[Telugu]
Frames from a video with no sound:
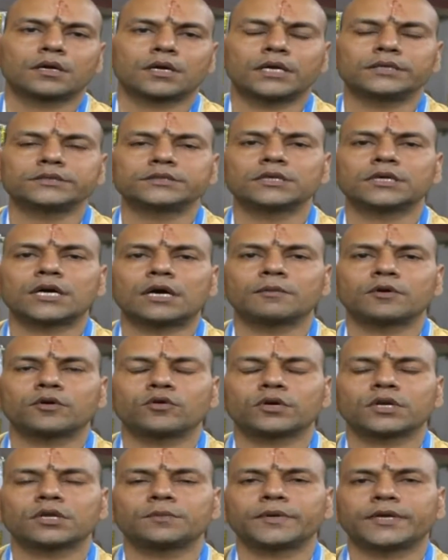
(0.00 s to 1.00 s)
కంచి
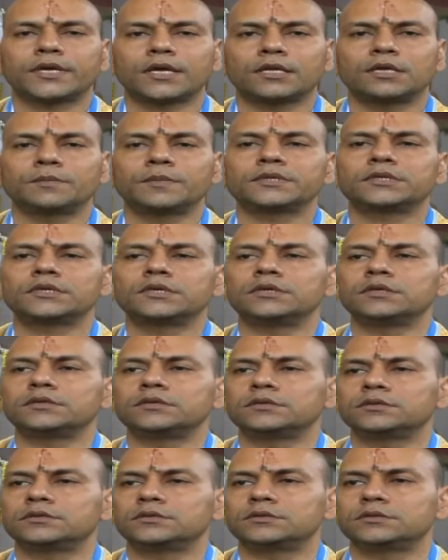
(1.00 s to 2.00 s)
కామకోటి పీఠాధిపతి
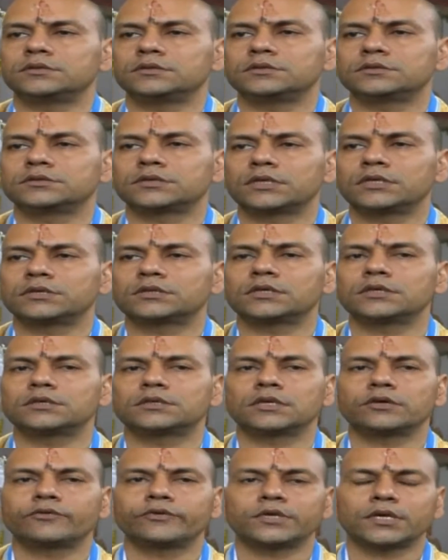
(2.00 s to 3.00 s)
శ్రీ శ్రీ
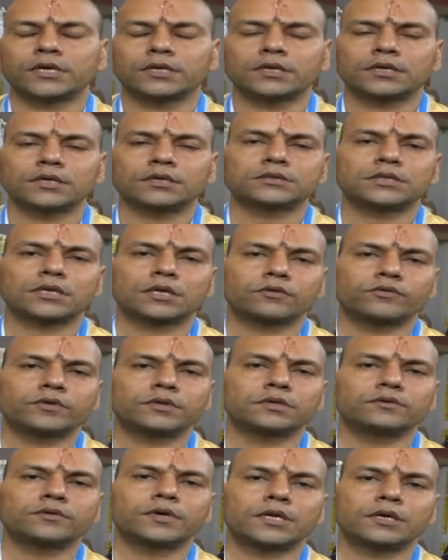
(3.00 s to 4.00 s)
శ్రీ విజేంద్ర
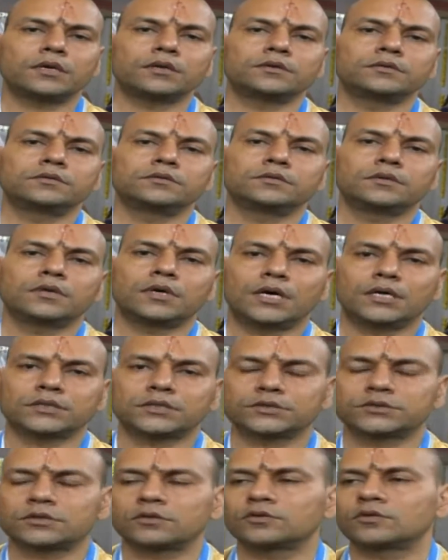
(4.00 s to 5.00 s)
సరస్వతి వారి
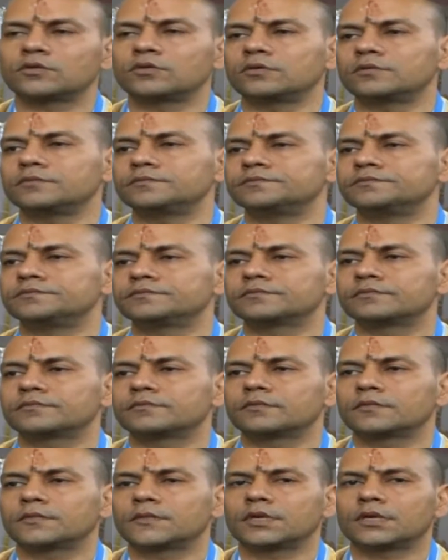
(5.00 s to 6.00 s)
ఆశీస్సులతో
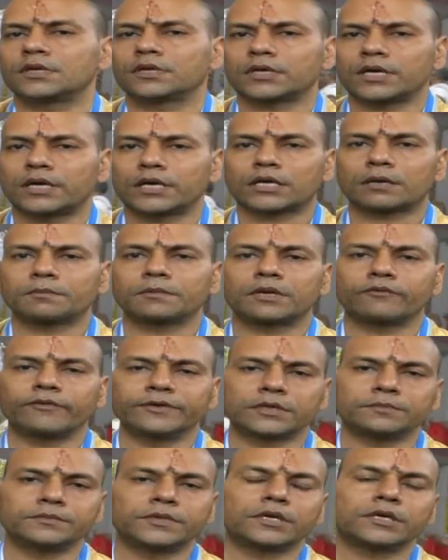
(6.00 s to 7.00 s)
ఈ కార్యక్రమం
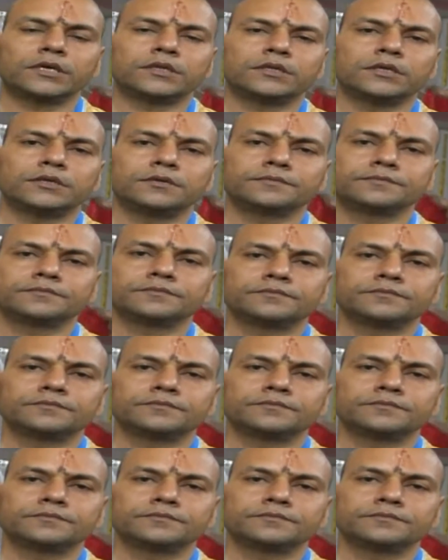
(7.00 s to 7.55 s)
నిర్వహించడం జరిగింది